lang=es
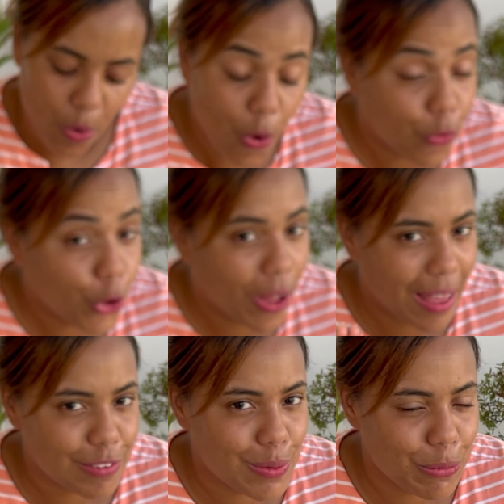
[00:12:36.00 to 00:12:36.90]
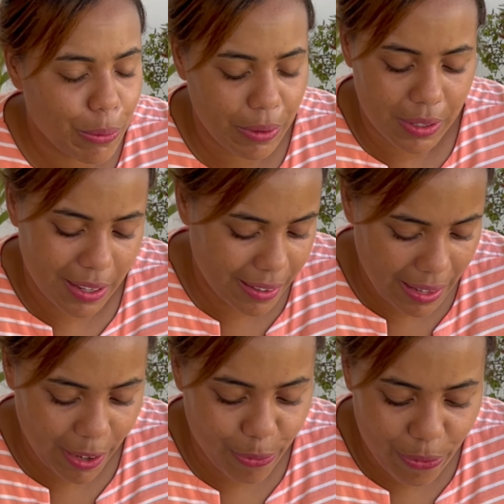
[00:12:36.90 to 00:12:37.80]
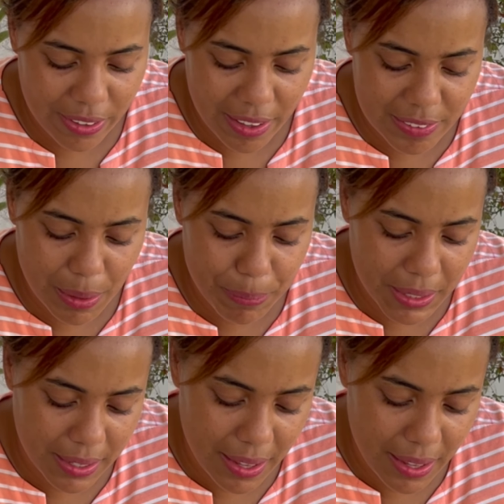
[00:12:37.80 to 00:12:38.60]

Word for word: Otro caso muy raro y es que miren,